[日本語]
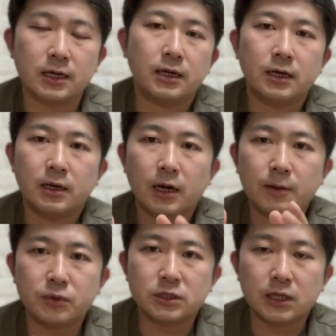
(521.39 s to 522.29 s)
えー、
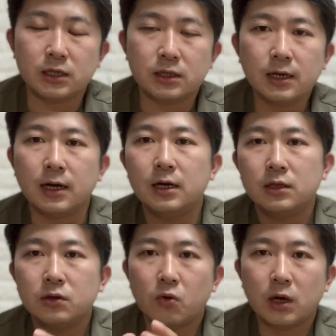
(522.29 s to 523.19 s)
アップしていった
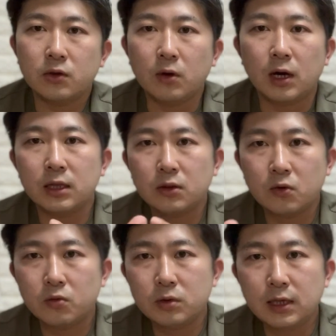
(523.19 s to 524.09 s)
動画の反
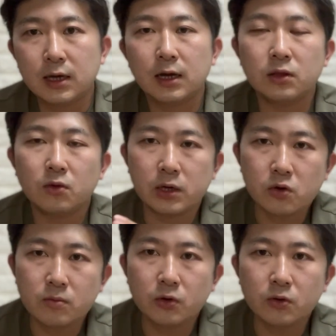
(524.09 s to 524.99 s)
応を見て、反応が
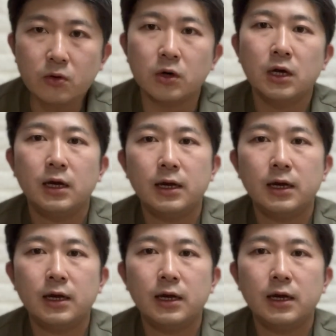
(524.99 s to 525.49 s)
良いものを、